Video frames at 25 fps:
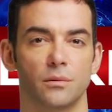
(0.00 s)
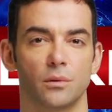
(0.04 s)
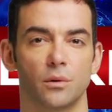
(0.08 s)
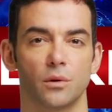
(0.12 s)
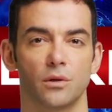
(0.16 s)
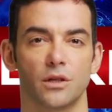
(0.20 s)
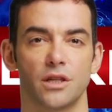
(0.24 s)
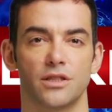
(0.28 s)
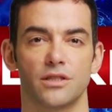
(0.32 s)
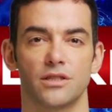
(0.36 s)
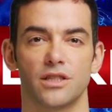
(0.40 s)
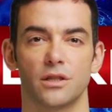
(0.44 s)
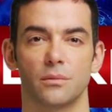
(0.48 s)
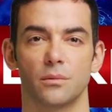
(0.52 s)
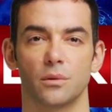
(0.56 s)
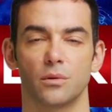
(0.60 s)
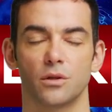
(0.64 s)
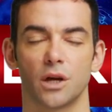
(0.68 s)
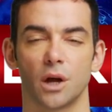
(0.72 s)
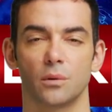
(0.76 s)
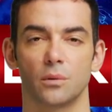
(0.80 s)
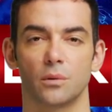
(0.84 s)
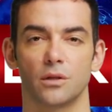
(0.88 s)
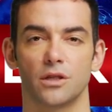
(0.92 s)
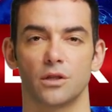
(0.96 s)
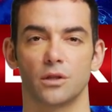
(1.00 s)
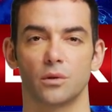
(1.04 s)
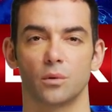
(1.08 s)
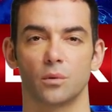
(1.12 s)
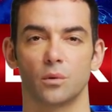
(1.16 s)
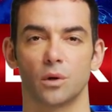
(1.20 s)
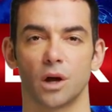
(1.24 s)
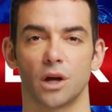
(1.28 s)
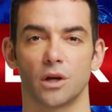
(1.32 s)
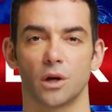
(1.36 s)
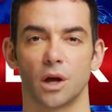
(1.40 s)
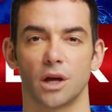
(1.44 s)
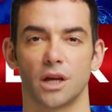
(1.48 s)
पुलिस के मुताबिक
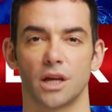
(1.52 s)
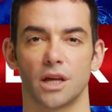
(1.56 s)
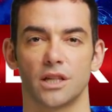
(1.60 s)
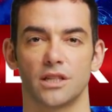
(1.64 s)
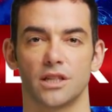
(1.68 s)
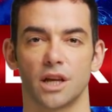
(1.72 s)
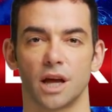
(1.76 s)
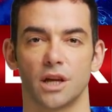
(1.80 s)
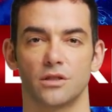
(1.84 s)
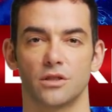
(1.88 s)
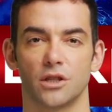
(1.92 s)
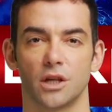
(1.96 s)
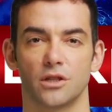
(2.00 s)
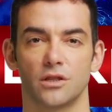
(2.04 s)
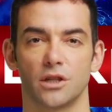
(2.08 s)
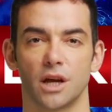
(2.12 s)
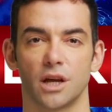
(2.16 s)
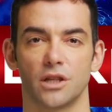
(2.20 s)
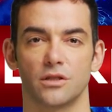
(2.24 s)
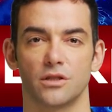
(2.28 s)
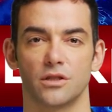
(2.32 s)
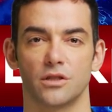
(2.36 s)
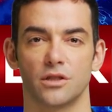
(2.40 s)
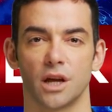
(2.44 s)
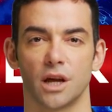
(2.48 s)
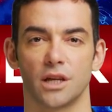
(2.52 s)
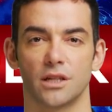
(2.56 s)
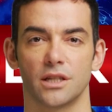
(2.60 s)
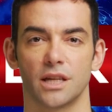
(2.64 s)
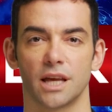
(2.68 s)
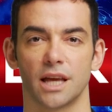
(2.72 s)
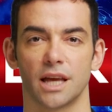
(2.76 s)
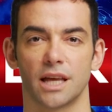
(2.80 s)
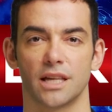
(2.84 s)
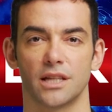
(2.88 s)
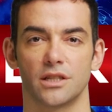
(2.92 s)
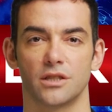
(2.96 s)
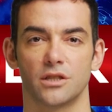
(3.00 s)
वाक़े की तहकीकात जारी
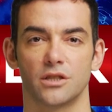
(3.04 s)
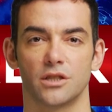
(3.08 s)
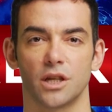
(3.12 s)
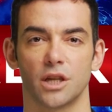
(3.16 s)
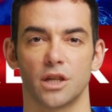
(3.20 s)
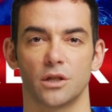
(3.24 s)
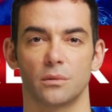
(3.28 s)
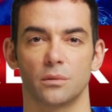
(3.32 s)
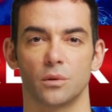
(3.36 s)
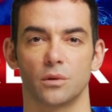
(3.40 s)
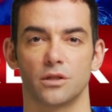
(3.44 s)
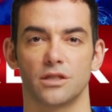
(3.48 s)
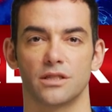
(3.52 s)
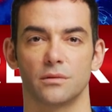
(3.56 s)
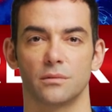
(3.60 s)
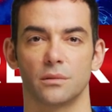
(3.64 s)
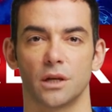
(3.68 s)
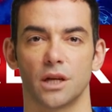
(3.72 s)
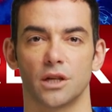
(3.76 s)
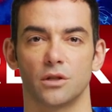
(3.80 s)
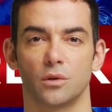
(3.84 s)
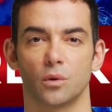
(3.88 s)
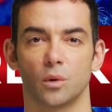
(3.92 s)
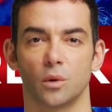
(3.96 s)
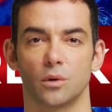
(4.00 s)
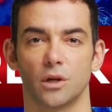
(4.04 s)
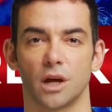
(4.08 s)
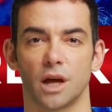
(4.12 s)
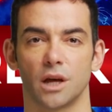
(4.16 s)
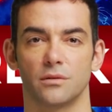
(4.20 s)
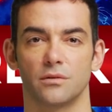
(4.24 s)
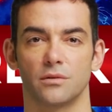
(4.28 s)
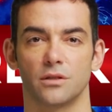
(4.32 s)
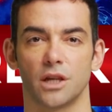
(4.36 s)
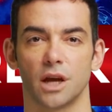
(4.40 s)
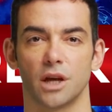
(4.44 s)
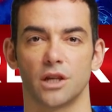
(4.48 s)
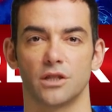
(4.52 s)
है जल्द मुलजिमान को
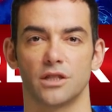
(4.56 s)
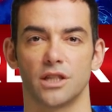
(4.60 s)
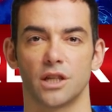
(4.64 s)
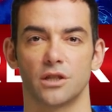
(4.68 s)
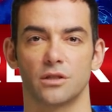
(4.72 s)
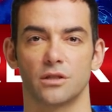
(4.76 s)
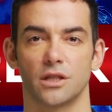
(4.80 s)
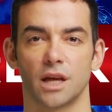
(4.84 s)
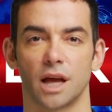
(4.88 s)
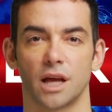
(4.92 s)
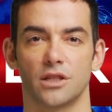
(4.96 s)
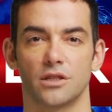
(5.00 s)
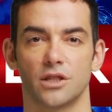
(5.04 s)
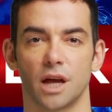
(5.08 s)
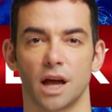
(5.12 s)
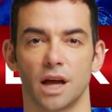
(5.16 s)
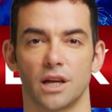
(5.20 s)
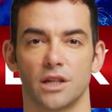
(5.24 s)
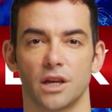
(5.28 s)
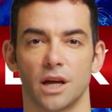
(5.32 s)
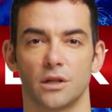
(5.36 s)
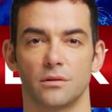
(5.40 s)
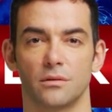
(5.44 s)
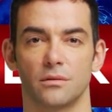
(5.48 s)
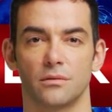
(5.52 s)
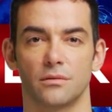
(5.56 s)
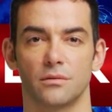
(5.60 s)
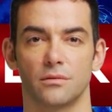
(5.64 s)
गिरफ्तार कर लिया जाएगा